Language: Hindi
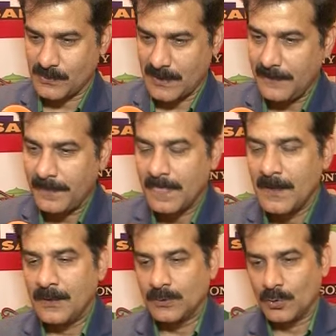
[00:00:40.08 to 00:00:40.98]
शुक्ला
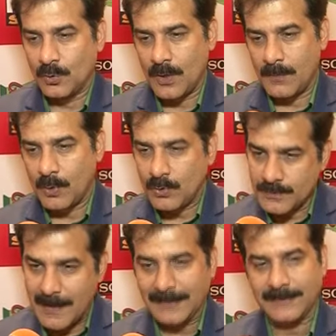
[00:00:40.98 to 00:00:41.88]
तो हम लोग
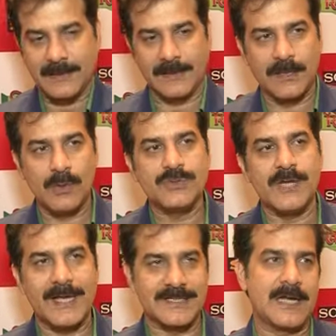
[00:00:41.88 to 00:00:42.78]
कुछ बात कर रहे थे कि
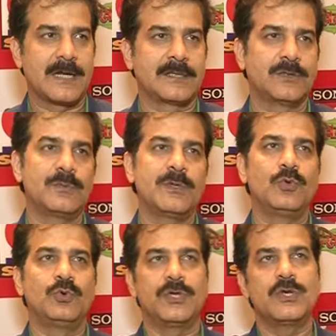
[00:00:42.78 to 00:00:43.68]
कुछ ऐसा करते तो हमने
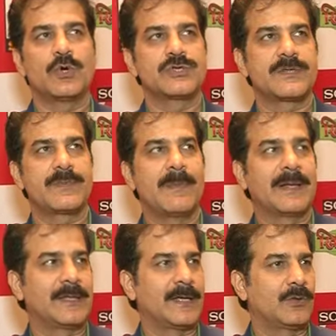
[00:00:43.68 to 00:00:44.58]
दो तीन कॉन्सेप्ट पे
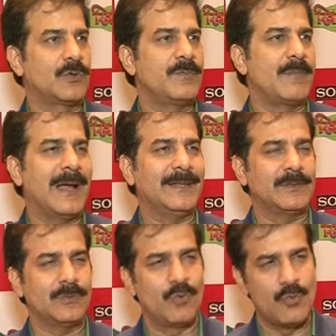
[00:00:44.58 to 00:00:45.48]
बातें करी तो हम
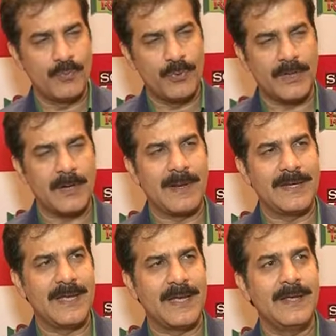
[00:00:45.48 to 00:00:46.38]
बात घूम फिर के
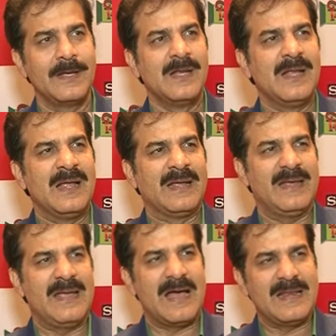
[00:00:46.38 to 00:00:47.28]
हमारी ये आई
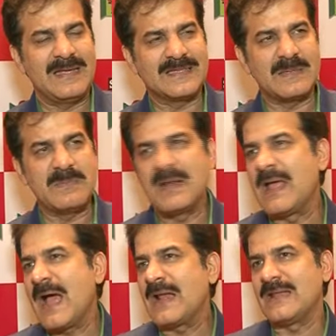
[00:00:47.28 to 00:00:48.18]
कि यार ये सब
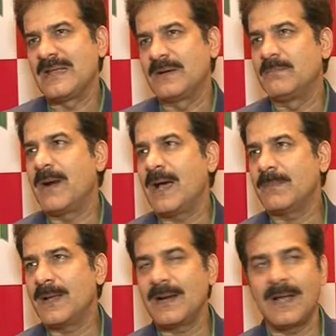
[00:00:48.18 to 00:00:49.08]
नया नहीं है हम
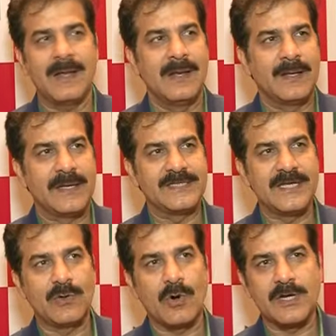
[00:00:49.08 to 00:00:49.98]
बार बार ना
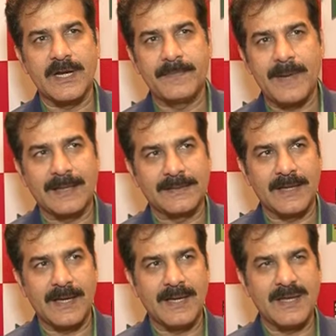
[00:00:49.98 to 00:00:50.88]
इसी कंटेंट पे
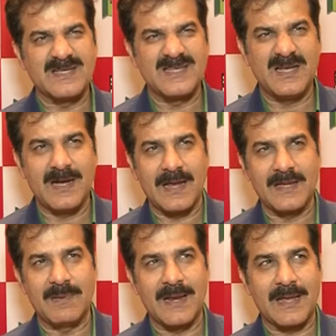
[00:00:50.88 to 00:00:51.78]
आते रहेंगे ऐसी
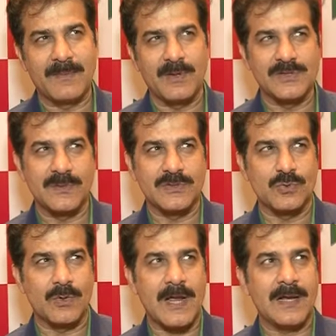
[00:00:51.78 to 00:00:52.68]
कहानी बनाएंगे फिर इसमें
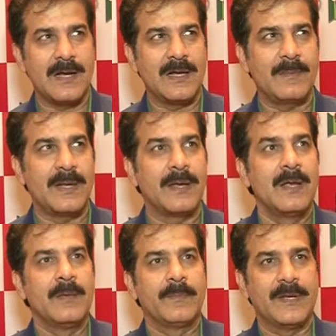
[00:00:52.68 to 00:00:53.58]
चोर आएगा घर में
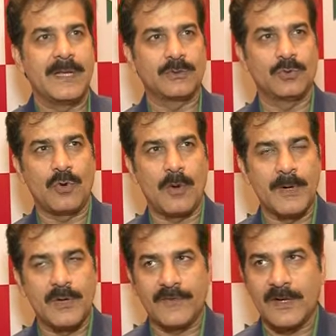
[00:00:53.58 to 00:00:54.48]
फिर या तो
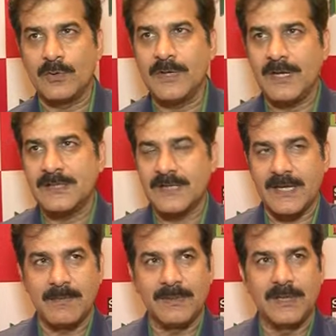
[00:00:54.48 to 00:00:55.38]
कॉमेडी ऑफ एरर हो जाएगी इसका
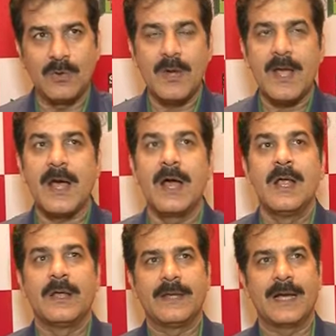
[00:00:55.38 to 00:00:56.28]
ये बदल हो गया
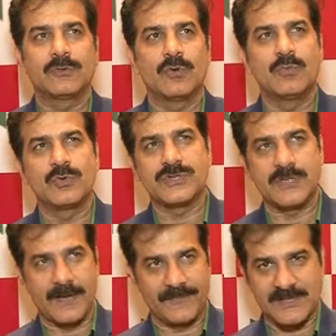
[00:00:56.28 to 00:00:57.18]
या तो हम कुछ
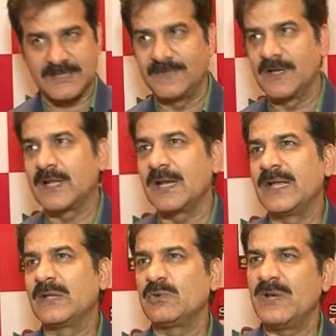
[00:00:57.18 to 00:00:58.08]
फेस्टिवल कर
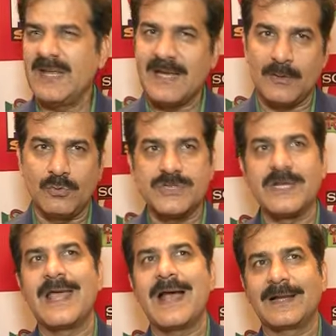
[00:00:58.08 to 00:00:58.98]
लेंगे तो नहीं यार कुछ
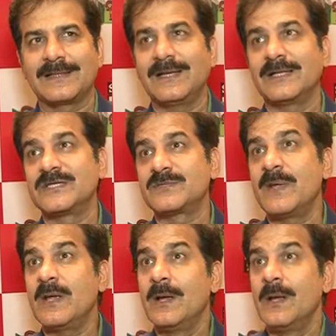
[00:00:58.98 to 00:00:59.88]
नया करते हैं ना
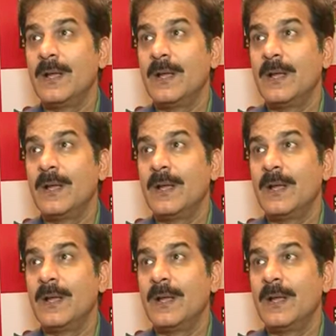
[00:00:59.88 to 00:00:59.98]
जिसमें